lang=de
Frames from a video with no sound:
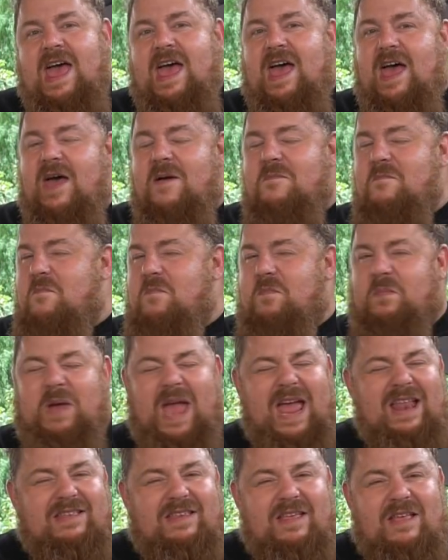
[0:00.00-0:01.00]
Ähm,
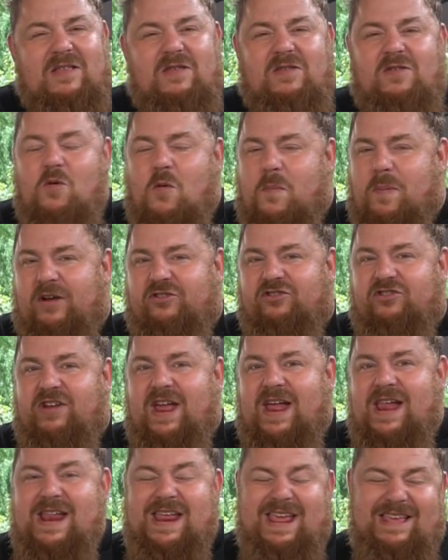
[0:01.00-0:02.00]
geht super
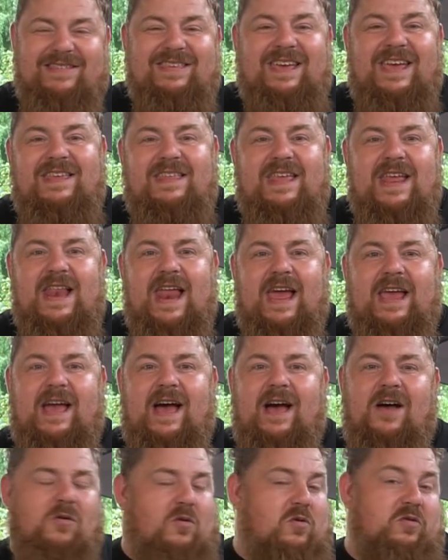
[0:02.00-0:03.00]
schnell, ist richtig
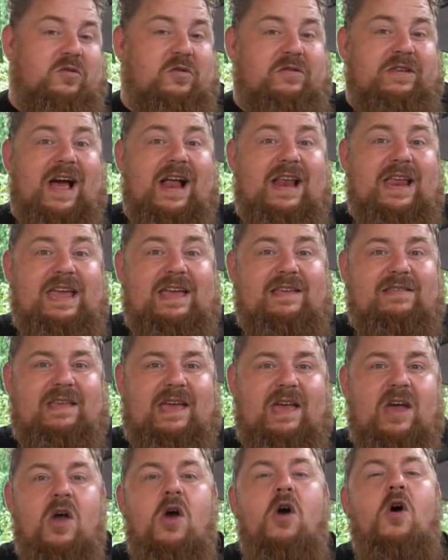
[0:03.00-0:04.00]
lecker und total
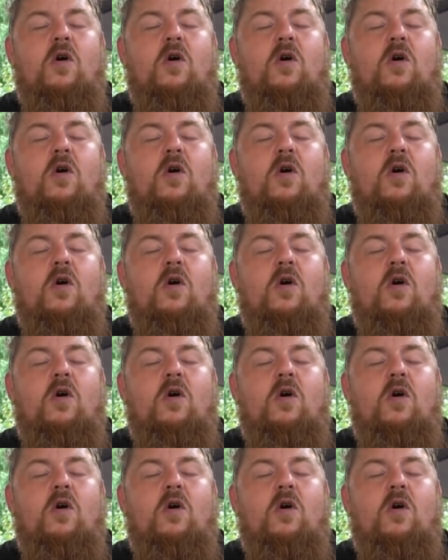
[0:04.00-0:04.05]
easy.